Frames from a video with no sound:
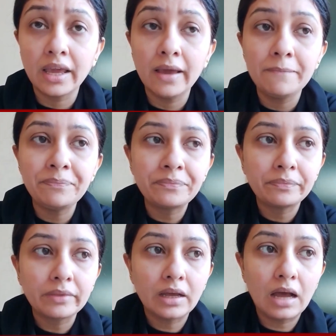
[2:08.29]
कि
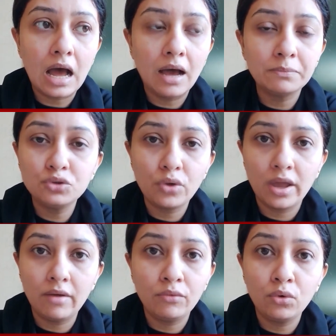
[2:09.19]
आप जो
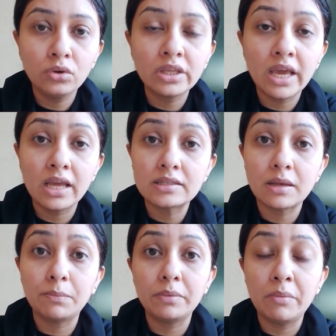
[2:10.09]
हैं वो ये
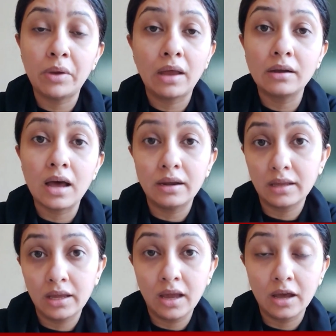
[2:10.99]
सब इमरान खान
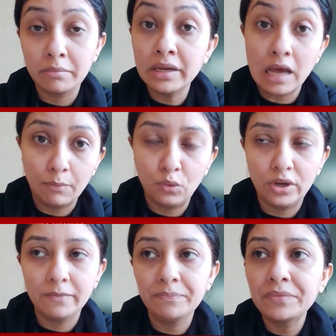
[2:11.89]
के हक़ में ना बोलें